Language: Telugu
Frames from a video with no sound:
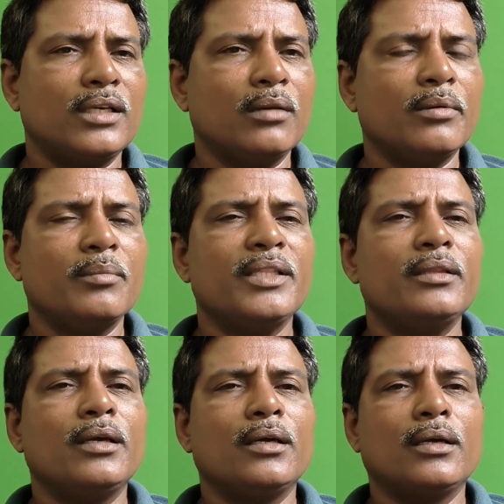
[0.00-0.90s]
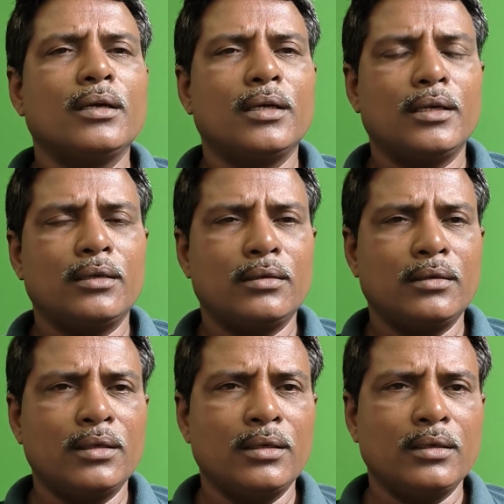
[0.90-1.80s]
ఎనభై మంది దాకా అక్కడ
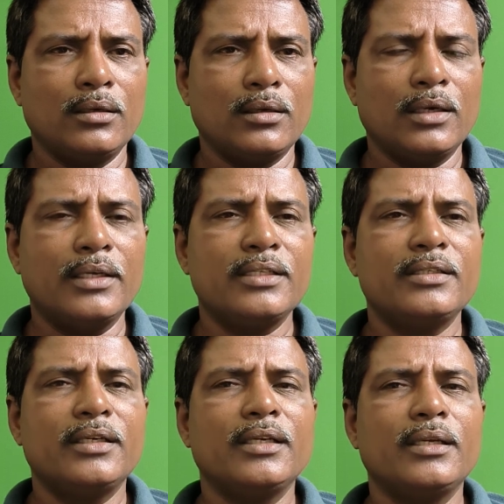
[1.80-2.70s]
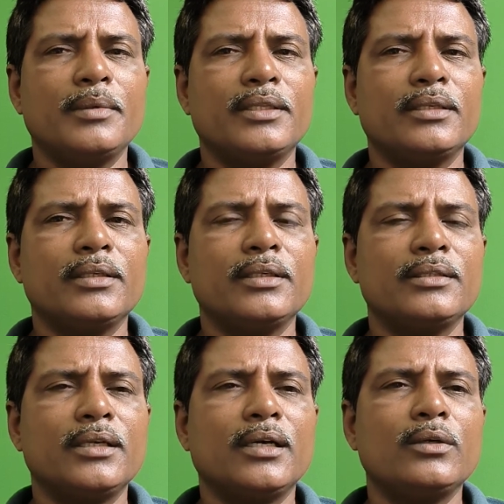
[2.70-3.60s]
నా కంటెస్ట్ చేయడానికి ప్రయత్నం
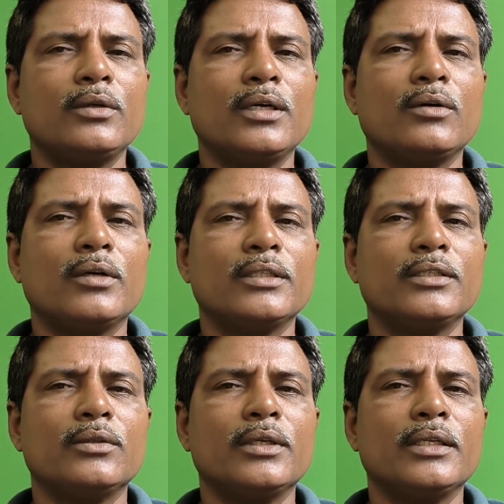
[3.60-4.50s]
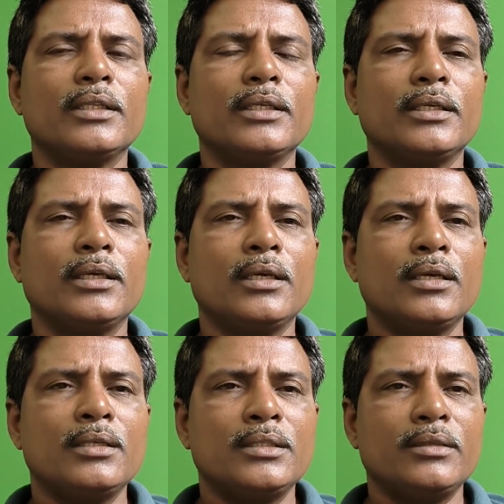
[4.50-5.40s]
చేస్తే ఆరుగురికి అవకాశం దొరికింది
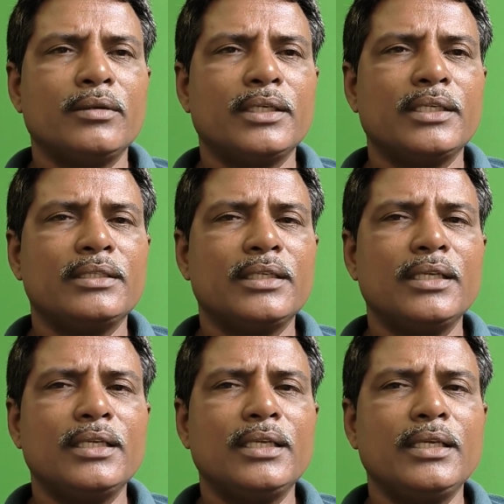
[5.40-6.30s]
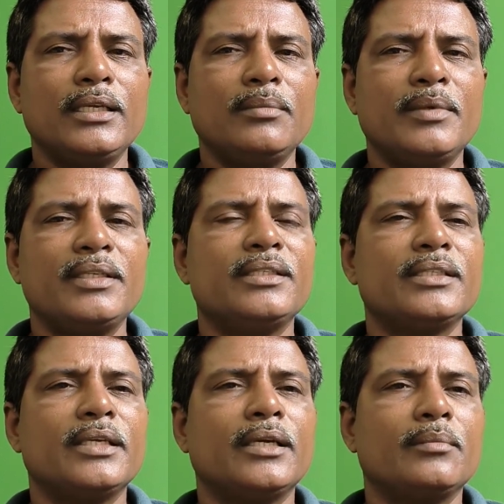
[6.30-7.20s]
చివరికి జలీలి
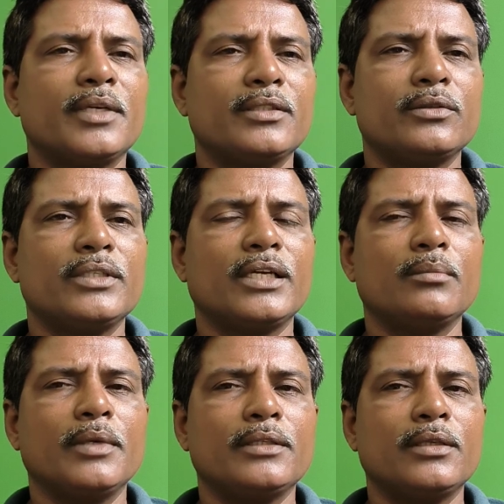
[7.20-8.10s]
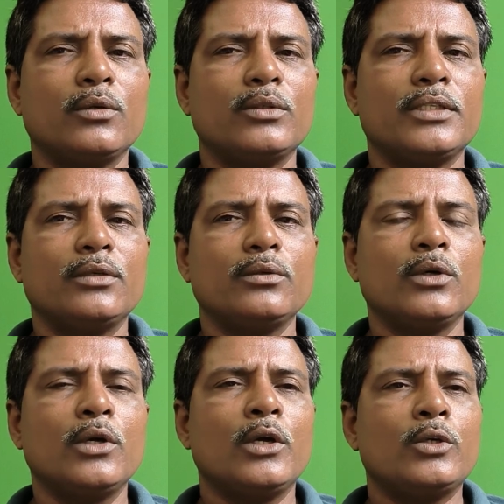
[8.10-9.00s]
పెజిస్కియాన్ ఫస్ట్ సెకండ్ ప్లేస్లో వచ్చారు
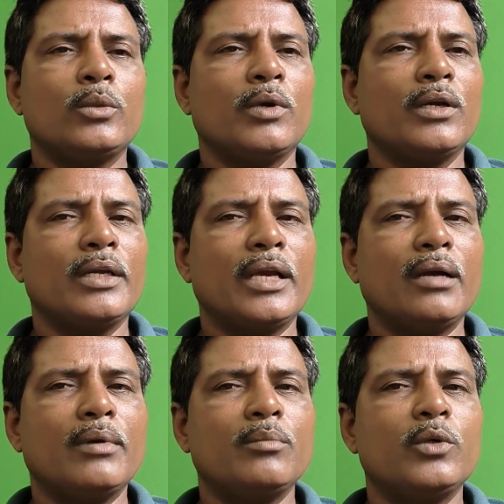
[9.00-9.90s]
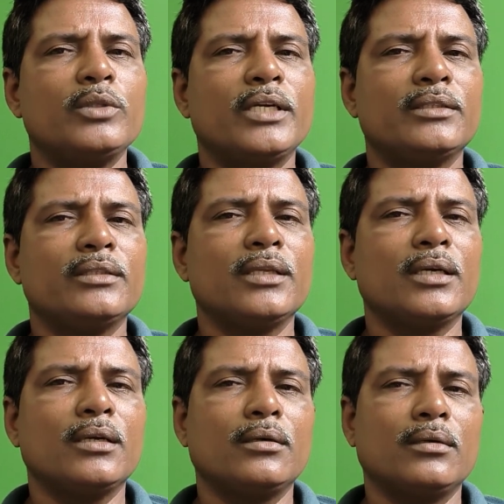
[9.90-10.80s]
సుమారుగా యాభై మూడు శాతం
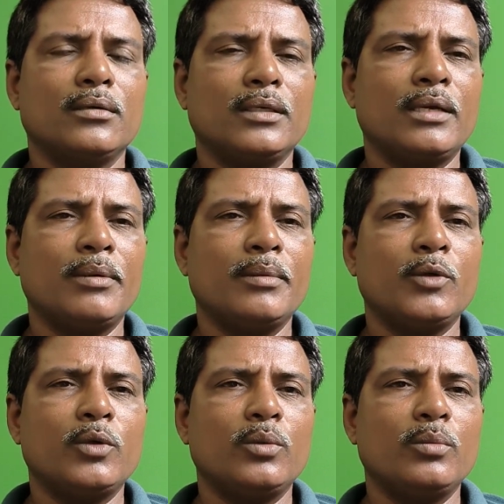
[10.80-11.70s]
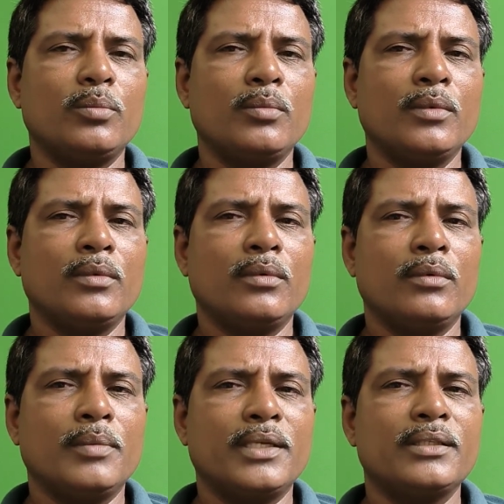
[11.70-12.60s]
దాకా యాభై మూడు
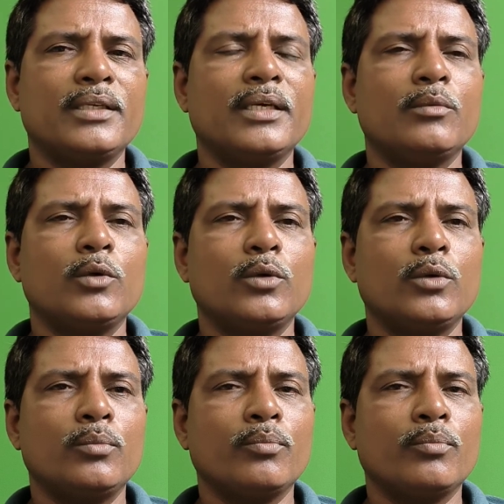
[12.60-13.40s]
పర్సెంట్ అబో